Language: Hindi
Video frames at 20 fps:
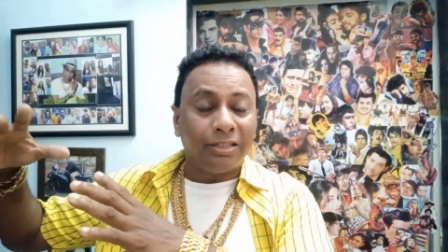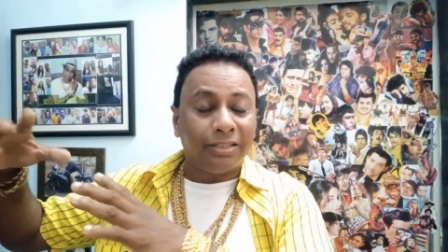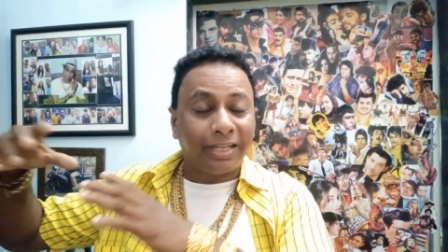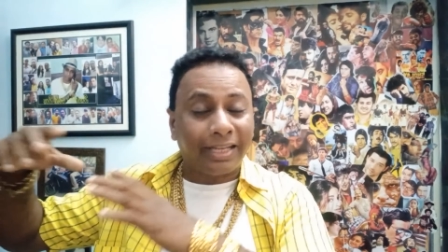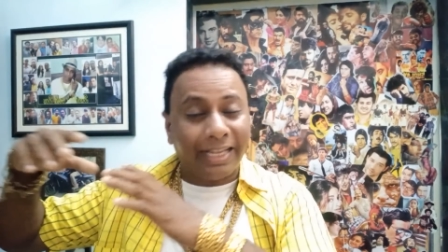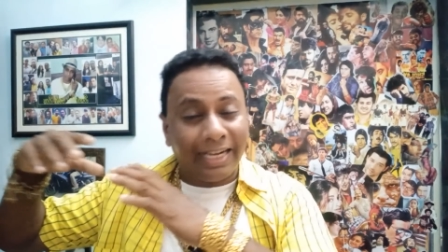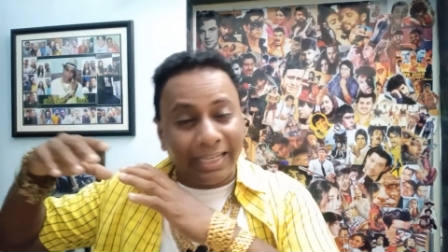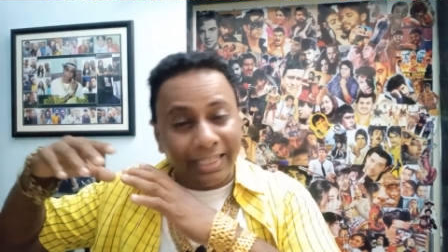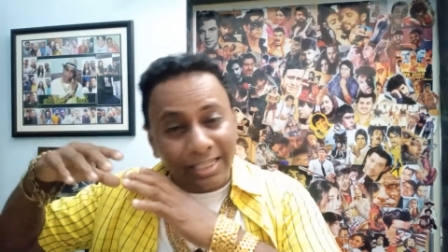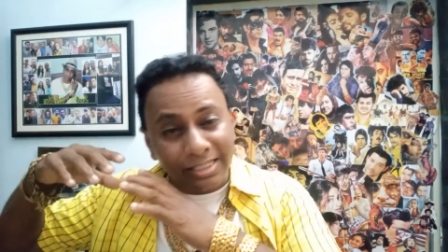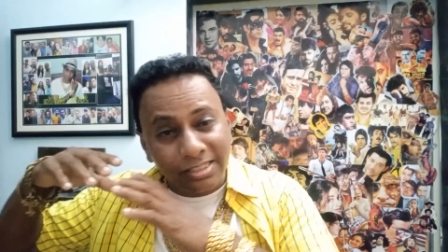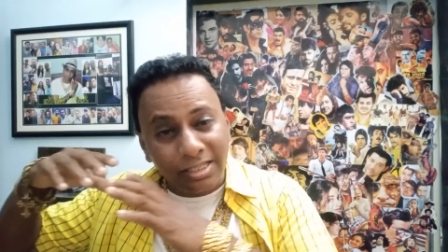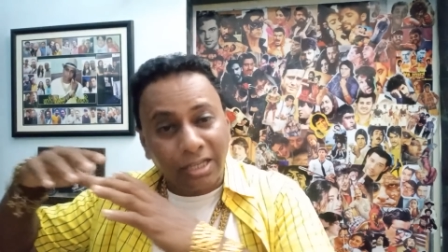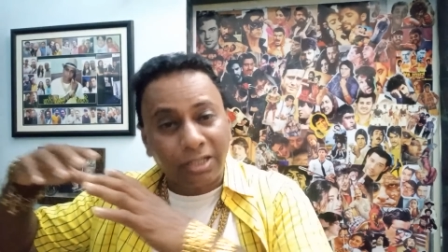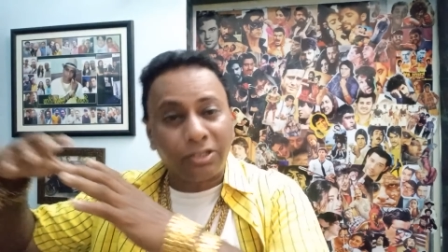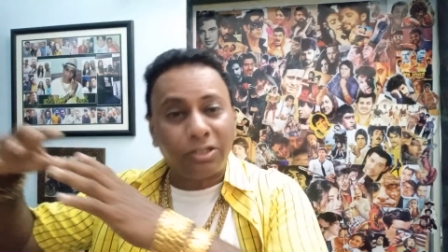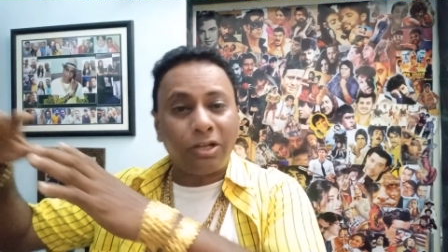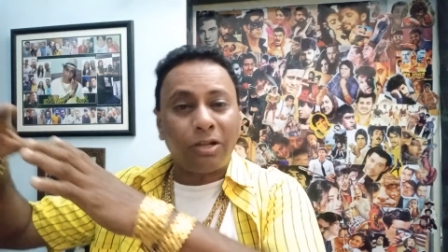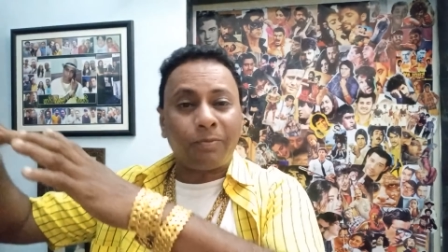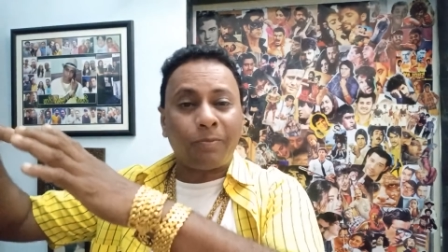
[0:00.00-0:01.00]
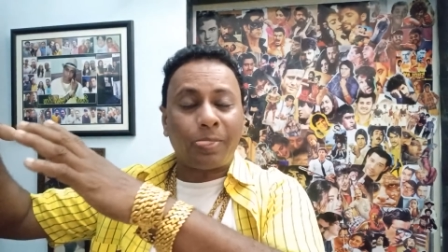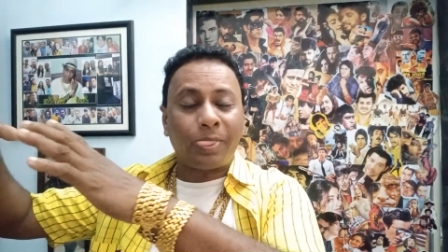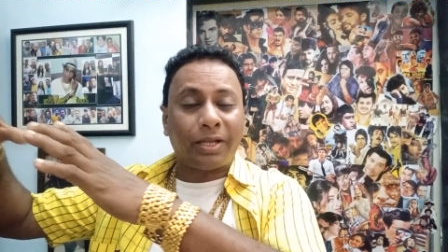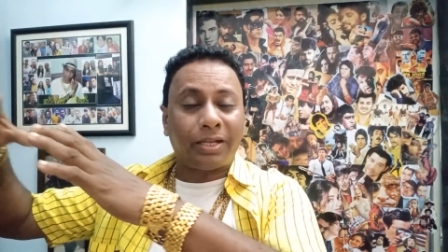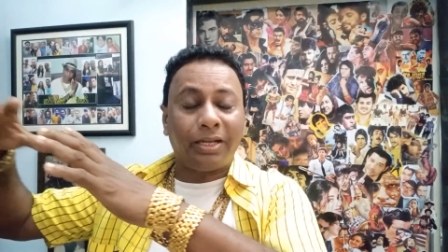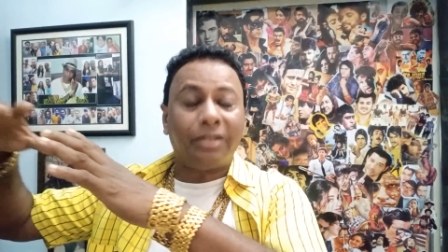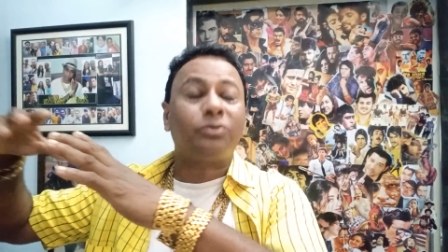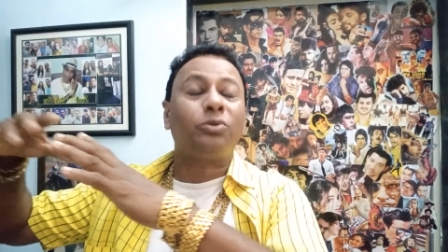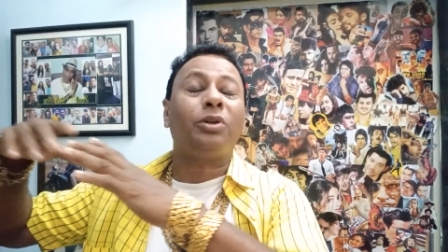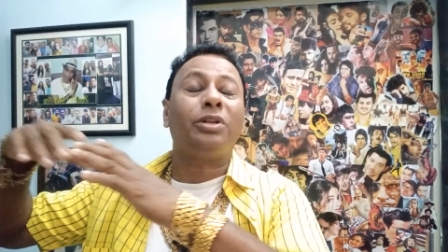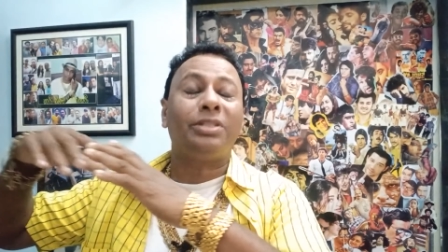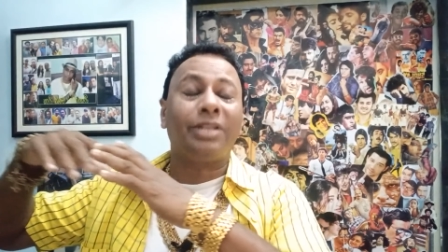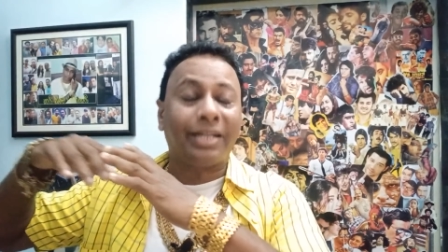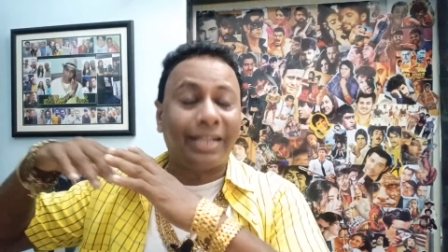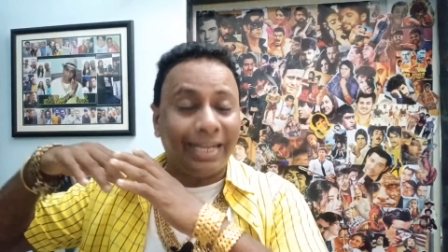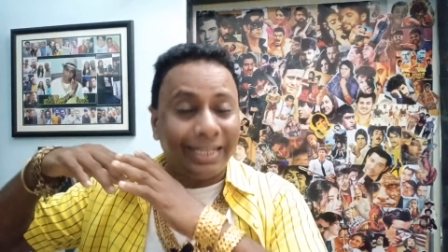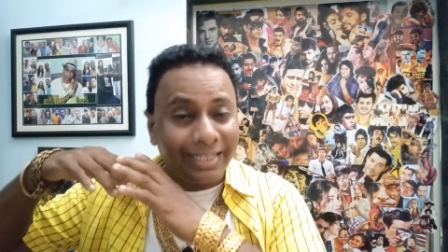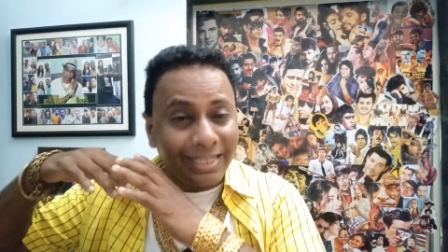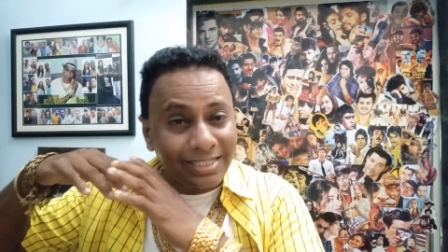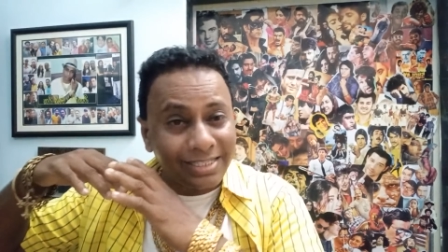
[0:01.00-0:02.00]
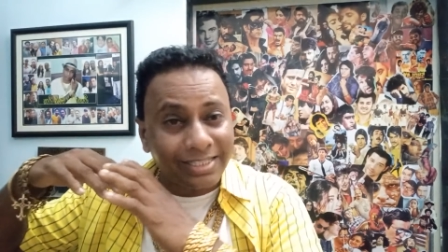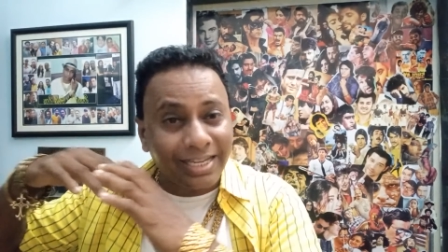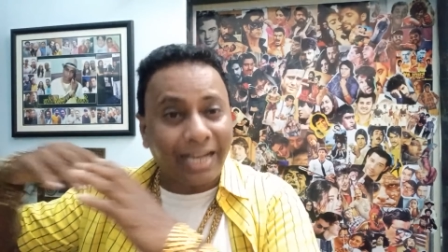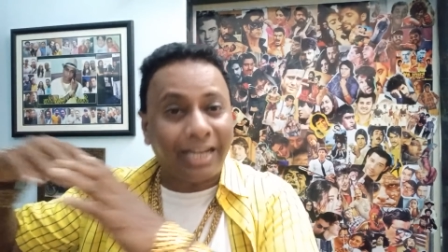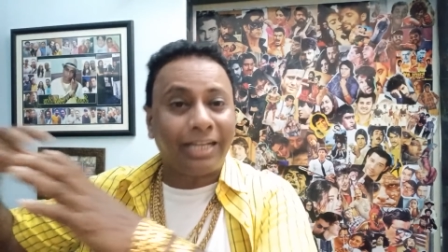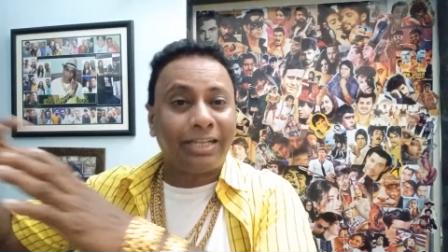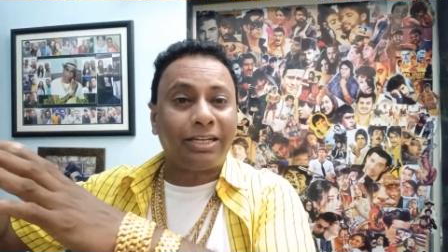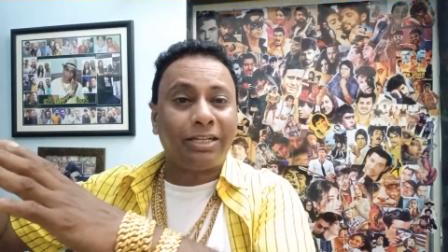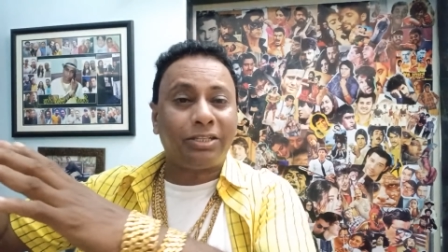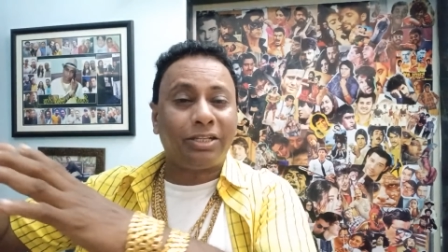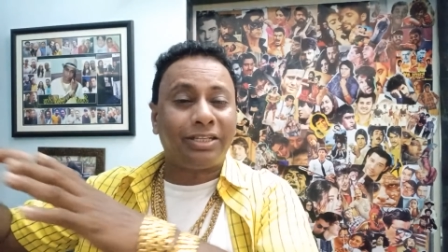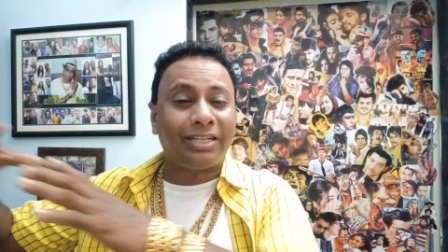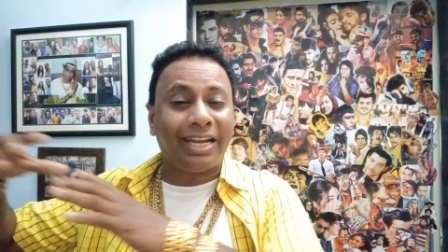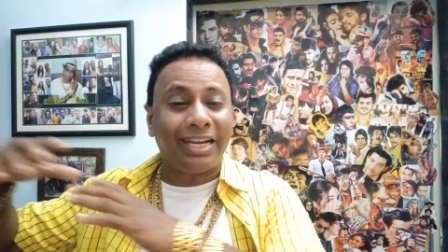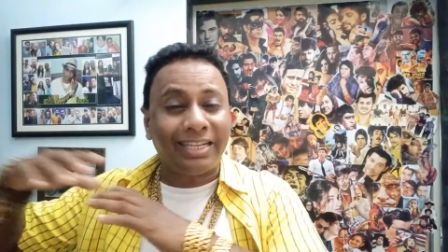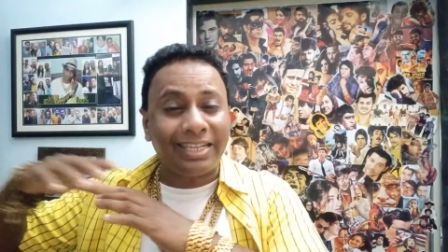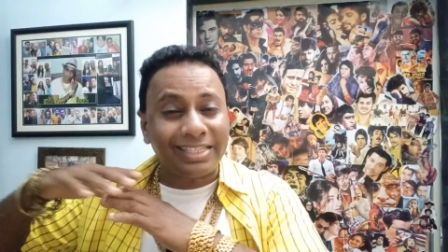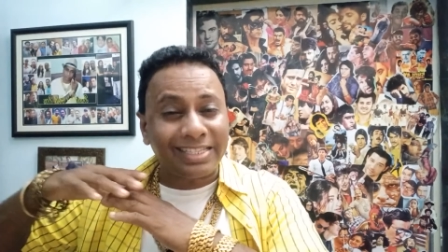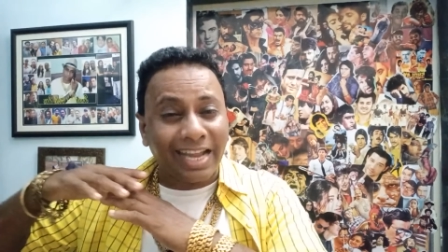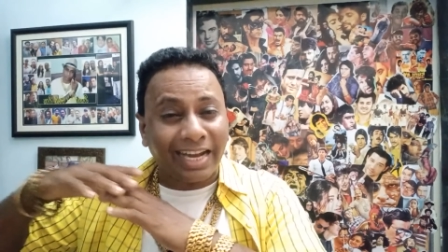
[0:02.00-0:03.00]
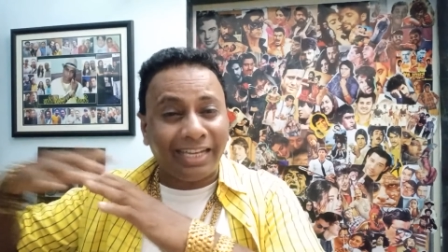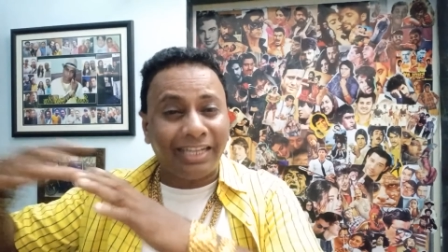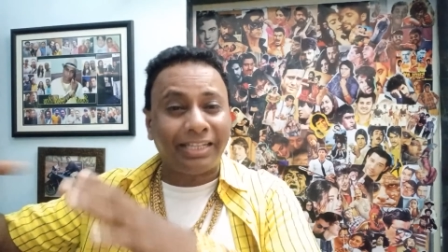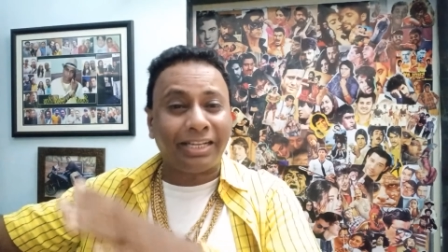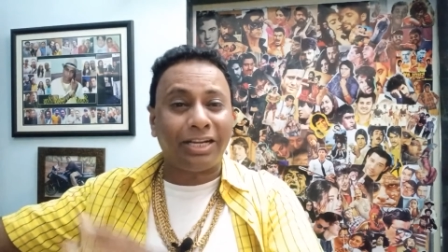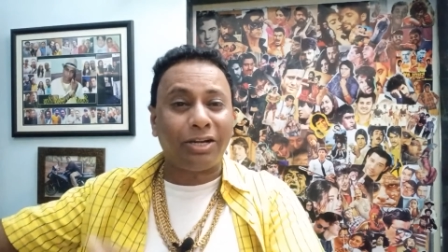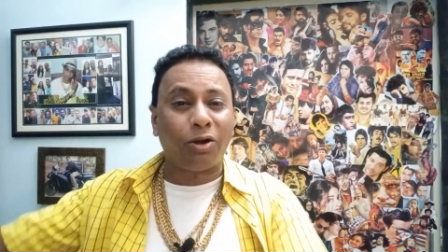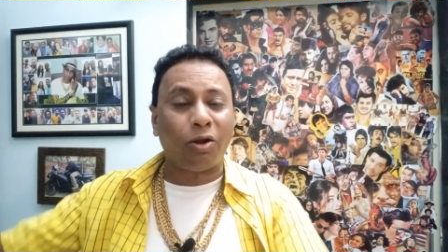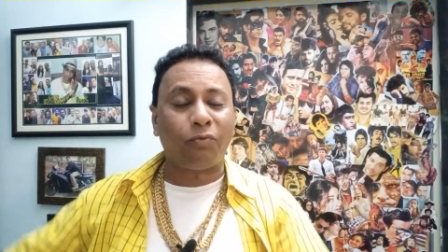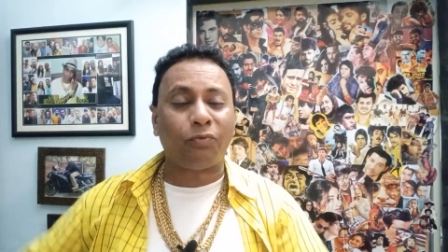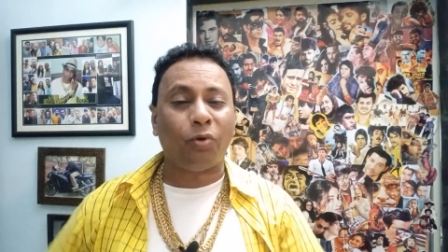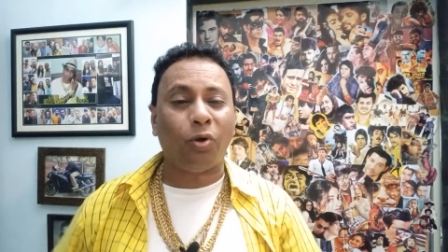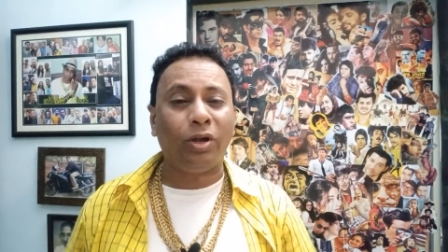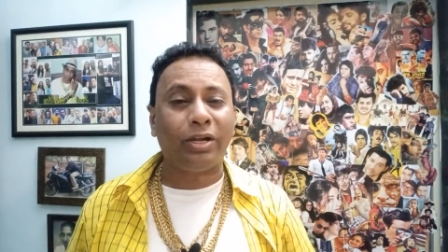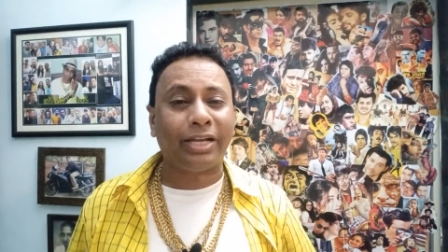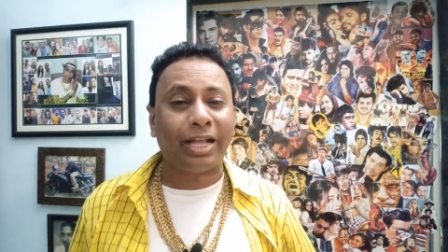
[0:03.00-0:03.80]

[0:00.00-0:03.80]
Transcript: द ग्रेटेस्ट एक्टर सॉरी द ग्रेटेस्ट डायरेक्टर द ग्रेटेस्ट एंटरटेनर ऑफ ऑल